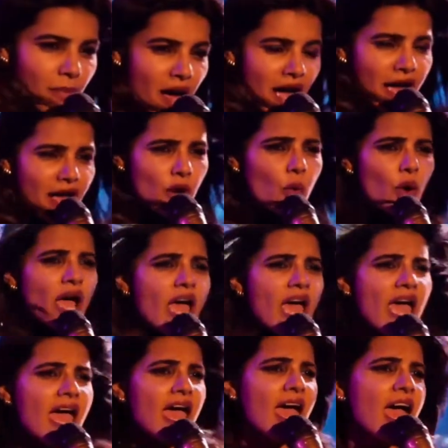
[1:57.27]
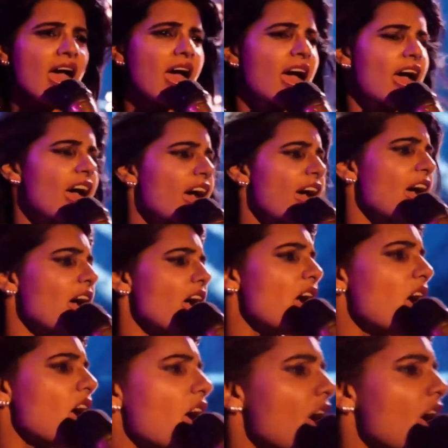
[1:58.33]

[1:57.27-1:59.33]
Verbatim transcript: गया है बैक पैनल के ऊपर